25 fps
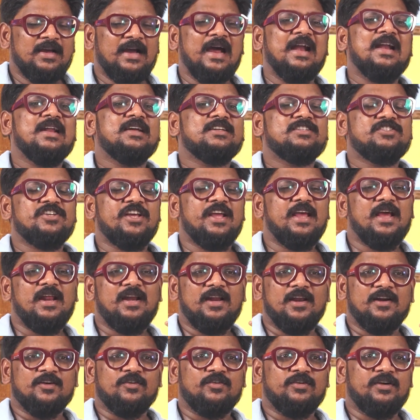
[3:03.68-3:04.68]
కనెక్ట్
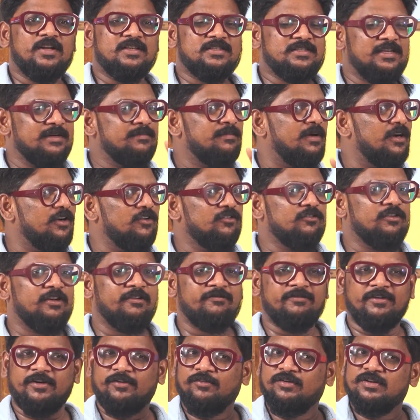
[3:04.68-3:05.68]
చేయాలి అనుకుంటే
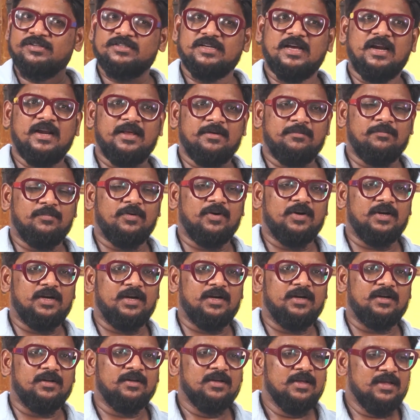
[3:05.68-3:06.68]
సినిమాటోగ్రఫీ కూడా చాలా
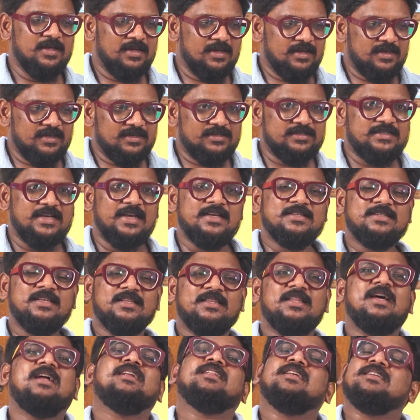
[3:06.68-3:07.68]
ఇంపార్టెంట్ జై
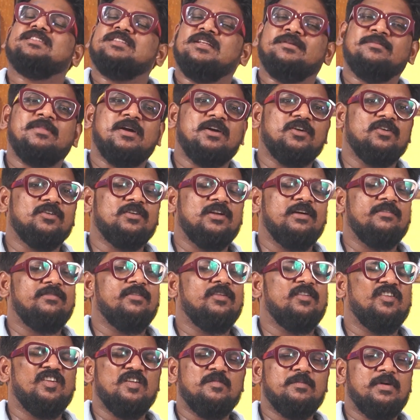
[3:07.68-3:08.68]
సిద్ధార్థ
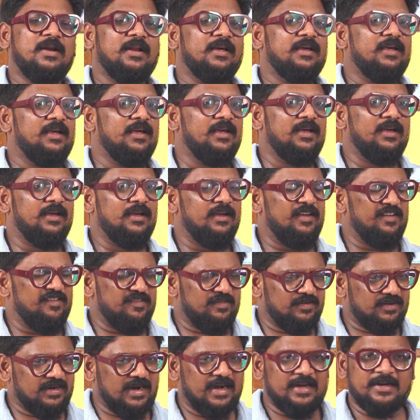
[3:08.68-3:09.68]
సినిమాటోగ్రఫీ కూడా మనకి
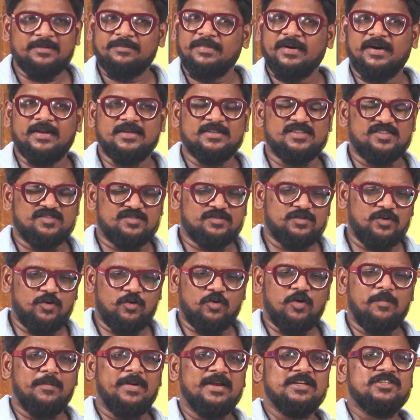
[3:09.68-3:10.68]
కట్టిపడేసింది సో
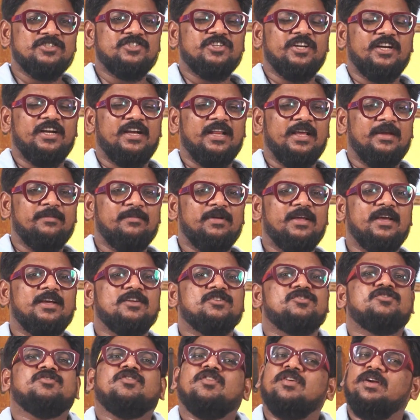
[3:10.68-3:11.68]
ఒక మంచి టీంని
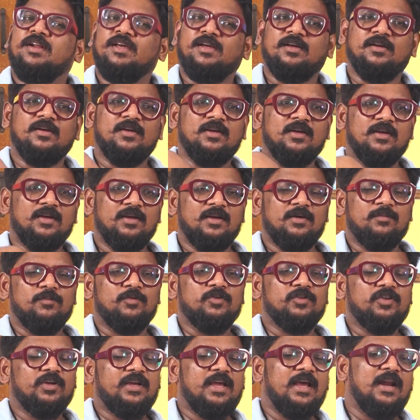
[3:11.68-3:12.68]
ఎంచుకొని
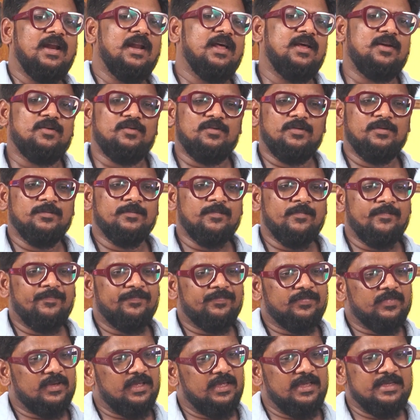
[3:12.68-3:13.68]
ముందుకెళ్ళారు
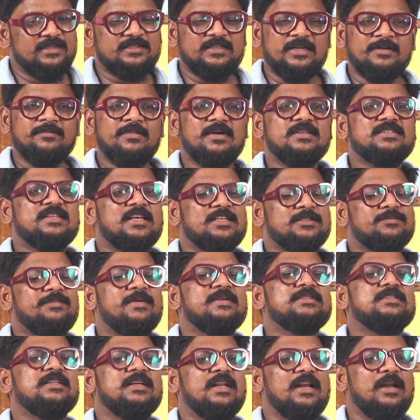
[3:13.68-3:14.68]
ఈ సినిమా
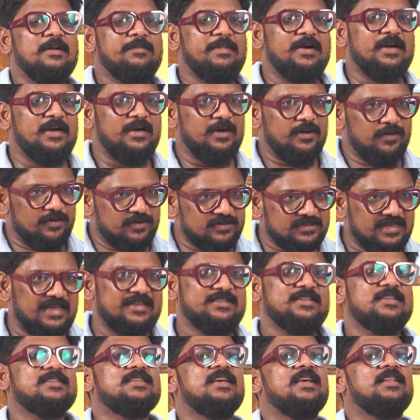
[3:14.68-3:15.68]
సస్పెన్స్ నిలబెట్టడంలో
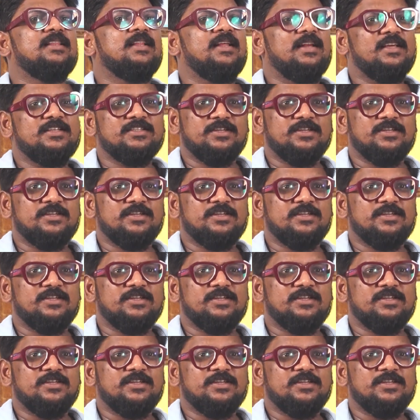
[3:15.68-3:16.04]
సక్సెస్ అయిందనే